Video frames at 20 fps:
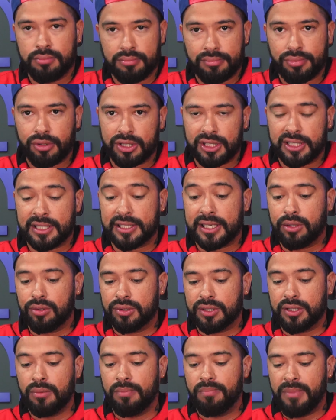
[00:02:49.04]

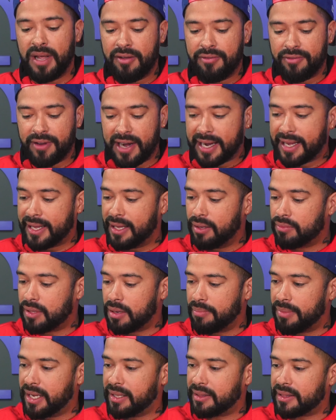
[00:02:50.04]
Processadorzinho bem fraquinho também,